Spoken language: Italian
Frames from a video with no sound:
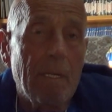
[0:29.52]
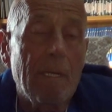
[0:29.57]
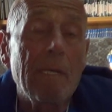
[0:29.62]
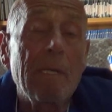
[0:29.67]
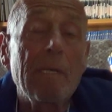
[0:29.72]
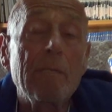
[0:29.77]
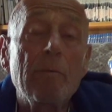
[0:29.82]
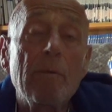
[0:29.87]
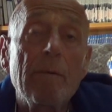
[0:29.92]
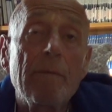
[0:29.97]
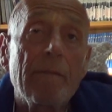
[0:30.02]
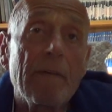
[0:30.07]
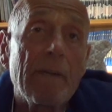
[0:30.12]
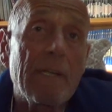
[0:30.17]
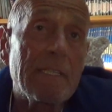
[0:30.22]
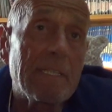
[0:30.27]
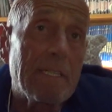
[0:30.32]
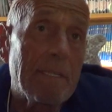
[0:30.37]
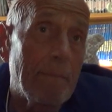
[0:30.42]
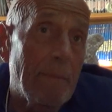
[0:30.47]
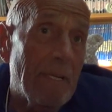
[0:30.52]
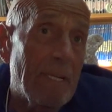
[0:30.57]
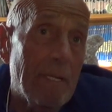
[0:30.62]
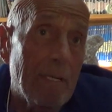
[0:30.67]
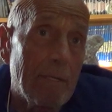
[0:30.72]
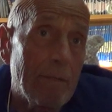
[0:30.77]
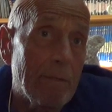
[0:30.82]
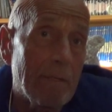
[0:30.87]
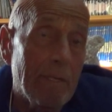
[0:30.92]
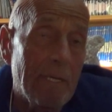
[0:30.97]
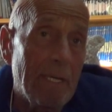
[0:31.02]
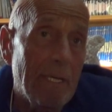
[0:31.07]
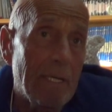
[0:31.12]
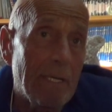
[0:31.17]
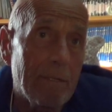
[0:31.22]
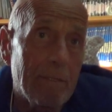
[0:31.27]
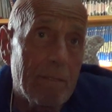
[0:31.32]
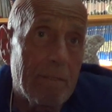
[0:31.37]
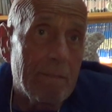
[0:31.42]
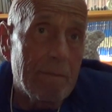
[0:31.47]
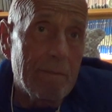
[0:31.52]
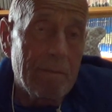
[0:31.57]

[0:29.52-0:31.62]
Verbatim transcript: le due frasi parlano chiaro,